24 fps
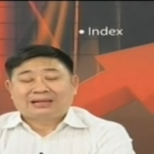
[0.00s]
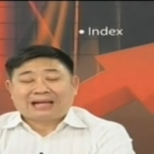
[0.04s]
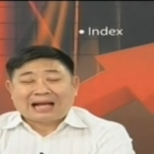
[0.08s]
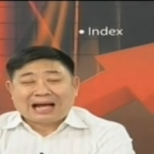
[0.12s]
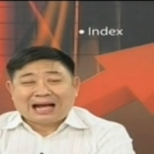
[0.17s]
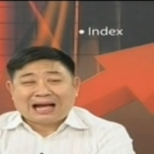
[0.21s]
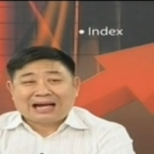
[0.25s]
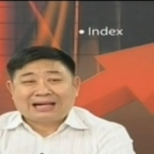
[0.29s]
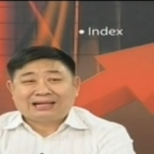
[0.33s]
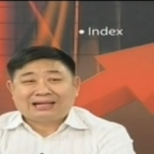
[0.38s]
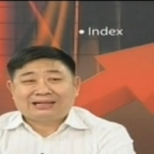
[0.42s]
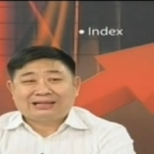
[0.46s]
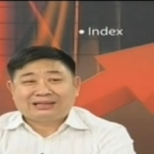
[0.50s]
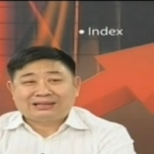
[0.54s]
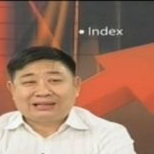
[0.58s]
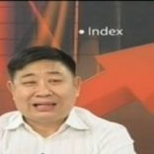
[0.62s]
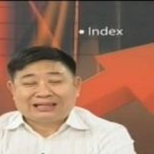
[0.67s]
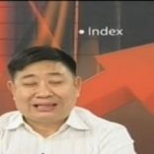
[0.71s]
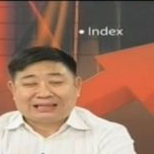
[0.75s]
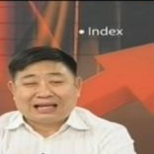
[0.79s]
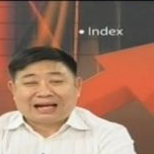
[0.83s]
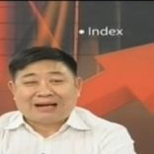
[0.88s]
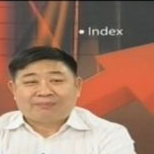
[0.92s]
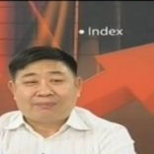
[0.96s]
การ
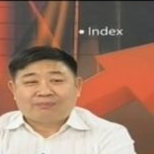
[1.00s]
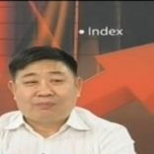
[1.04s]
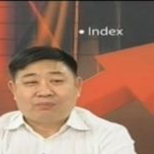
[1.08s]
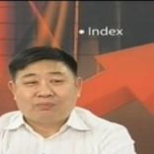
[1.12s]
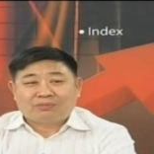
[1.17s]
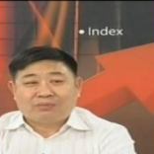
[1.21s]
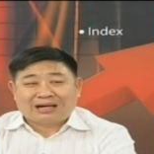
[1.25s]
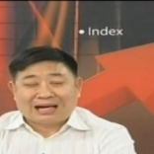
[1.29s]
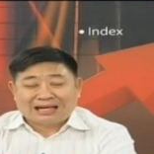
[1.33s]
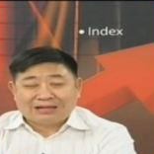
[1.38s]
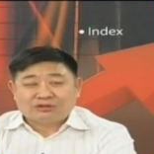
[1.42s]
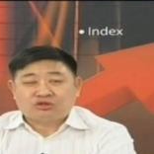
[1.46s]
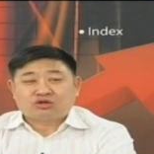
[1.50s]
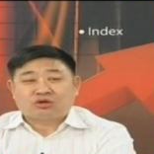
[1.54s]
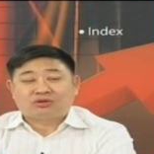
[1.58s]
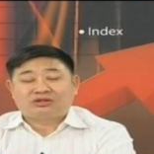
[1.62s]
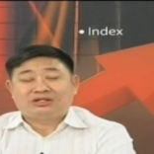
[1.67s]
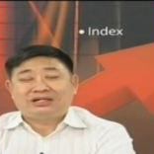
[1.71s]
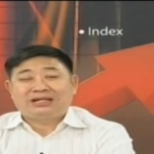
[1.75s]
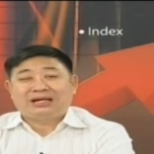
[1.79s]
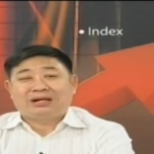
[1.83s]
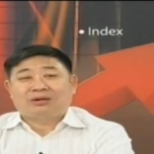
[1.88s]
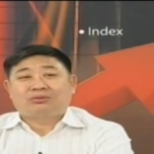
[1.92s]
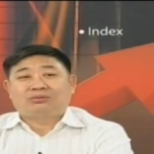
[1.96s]
ติดตามไลฟ์โซ
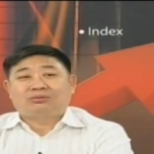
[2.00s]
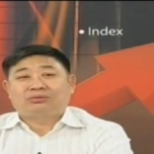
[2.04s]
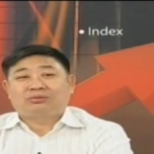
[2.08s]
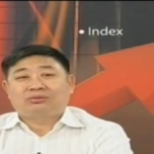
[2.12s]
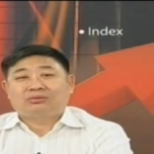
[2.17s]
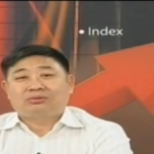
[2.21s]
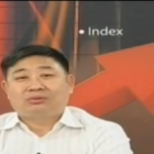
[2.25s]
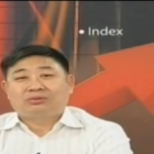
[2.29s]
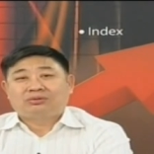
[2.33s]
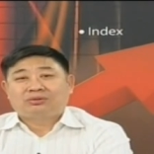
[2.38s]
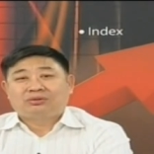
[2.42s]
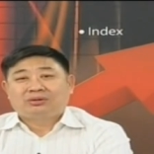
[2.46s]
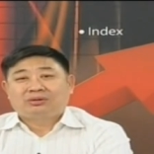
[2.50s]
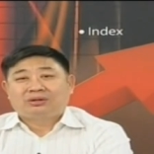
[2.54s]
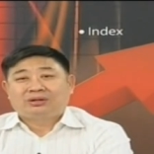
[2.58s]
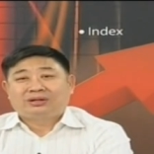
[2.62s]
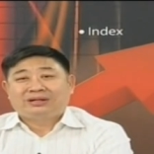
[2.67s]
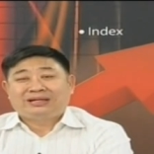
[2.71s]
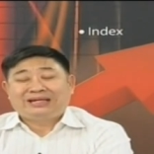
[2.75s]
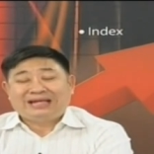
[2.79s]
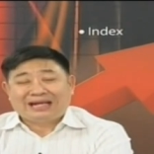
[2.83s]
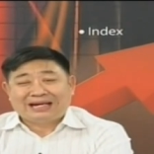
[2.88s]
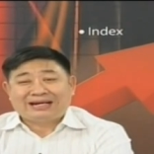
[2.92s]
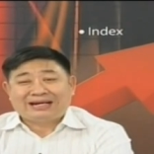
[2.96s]
เชียล
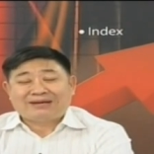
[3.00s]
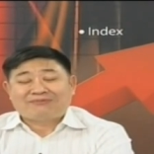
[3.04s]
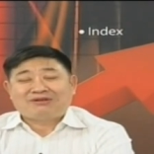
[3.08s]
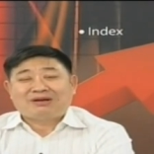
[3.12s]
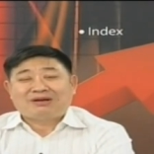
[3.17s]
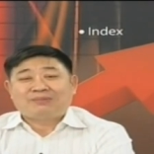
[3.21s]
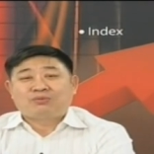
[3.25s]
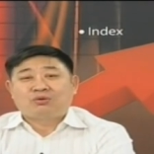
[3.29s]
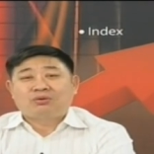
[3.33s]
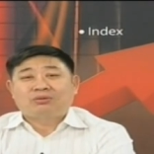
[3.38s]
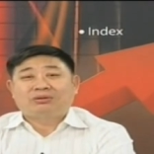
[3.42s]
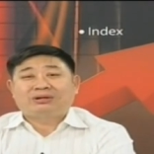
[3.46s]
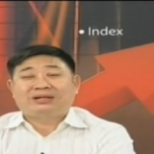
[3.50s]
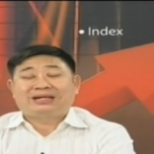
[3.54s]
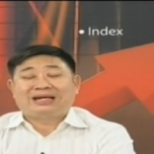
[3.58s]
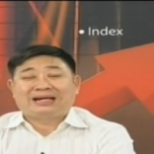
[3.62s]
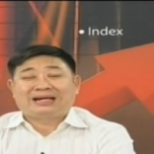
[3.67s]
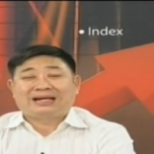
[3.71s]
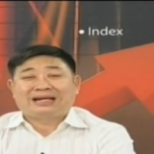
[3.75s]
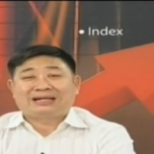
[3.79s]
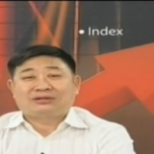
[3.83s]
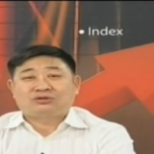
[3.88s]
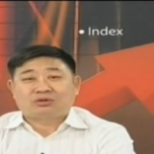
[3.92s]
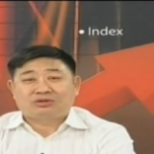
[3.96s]
เขียนใน Facebook เขี
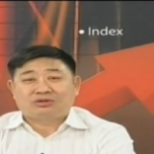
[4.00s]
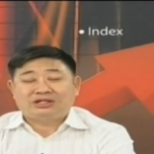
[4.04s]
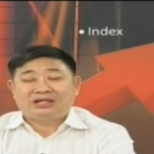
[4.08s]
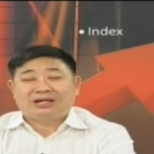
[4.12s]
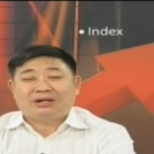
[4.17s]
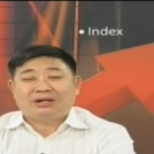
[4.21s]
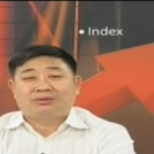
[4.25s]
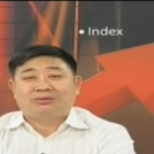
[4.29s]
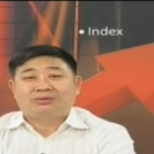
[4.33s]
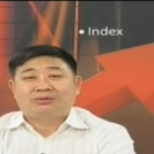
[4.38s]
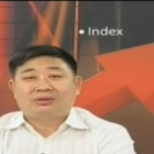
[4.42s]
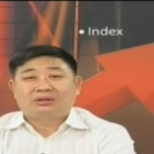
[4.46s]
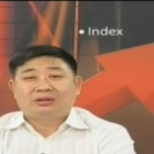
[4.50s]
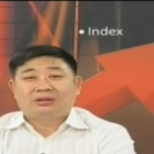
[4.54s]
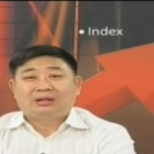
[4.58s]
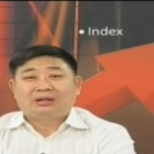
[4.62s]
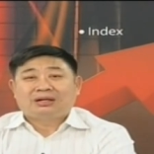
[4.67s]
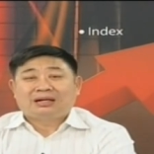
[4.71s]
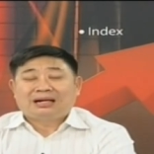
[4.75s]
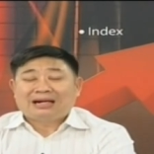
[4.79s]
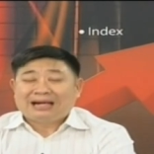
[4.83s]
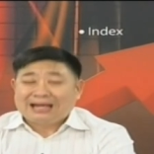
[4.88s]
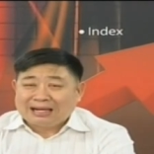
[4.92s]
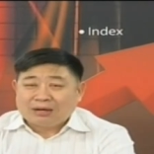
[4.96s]
ยนในโซเชียล
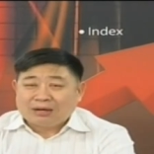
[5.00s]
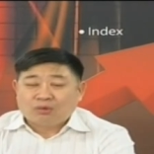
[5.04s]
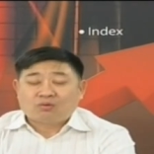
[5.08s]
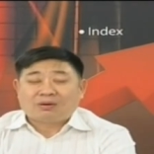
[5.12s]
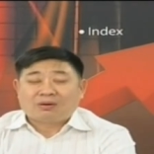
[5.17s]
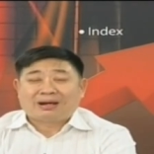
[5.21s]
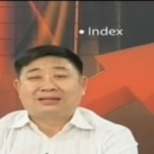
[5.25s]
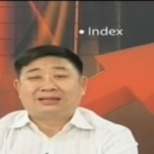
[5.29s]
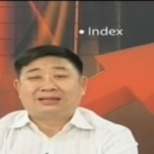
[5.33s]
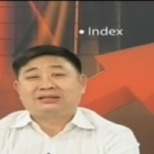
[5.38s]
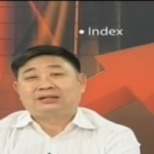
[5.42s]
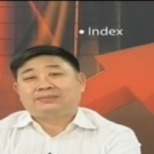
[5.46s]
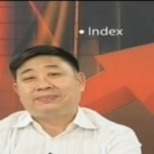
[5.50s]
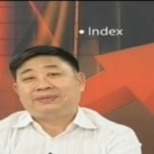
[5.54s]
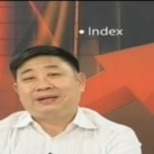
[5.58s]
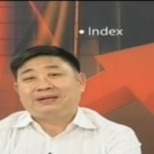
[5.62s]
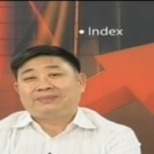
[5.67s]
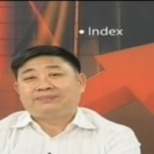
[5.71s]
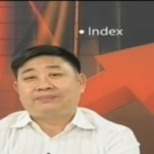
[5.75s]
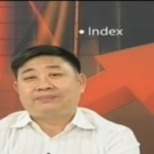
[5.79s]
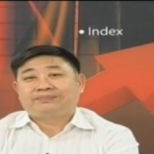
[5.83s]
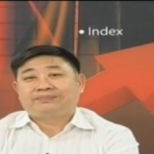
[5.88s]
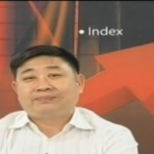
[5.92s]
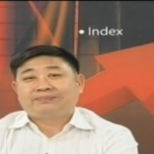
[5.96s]
เร็วกว่าหนังสือ
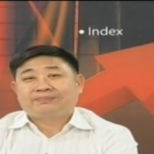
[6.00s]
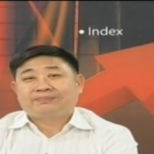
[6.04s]
พิมพ์